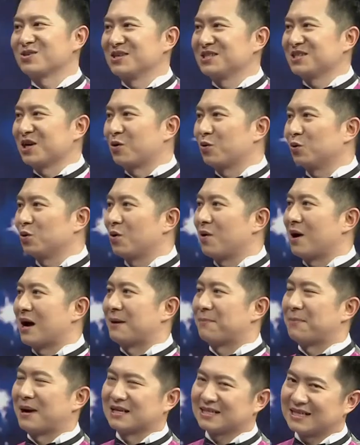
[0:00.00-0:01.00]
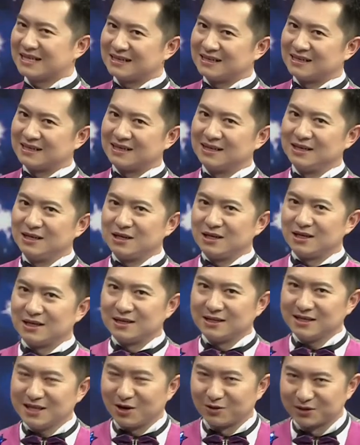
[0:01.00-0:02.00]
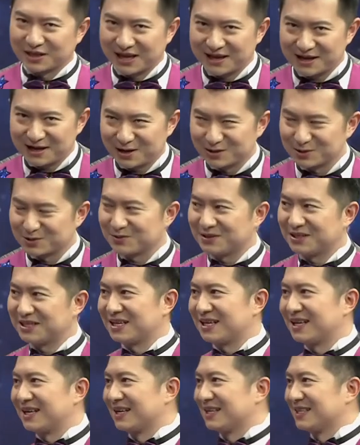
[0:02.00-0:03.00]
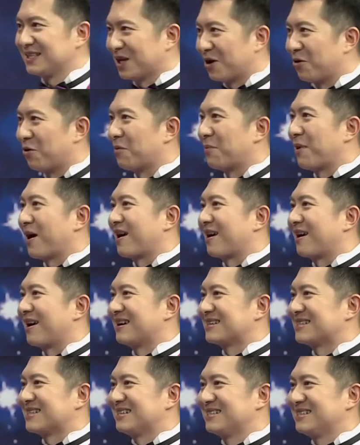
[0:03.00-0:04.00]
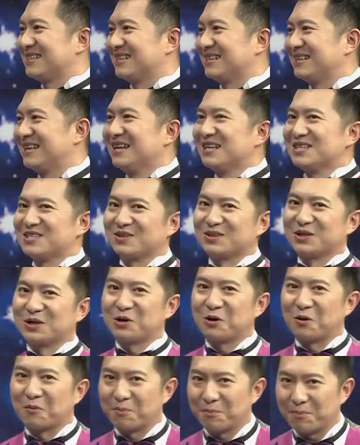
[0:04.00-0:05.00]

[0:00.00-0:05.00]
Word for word: 所以小咕咚啊，把这个呃要点告诉你的小伙伴啊，相信就能够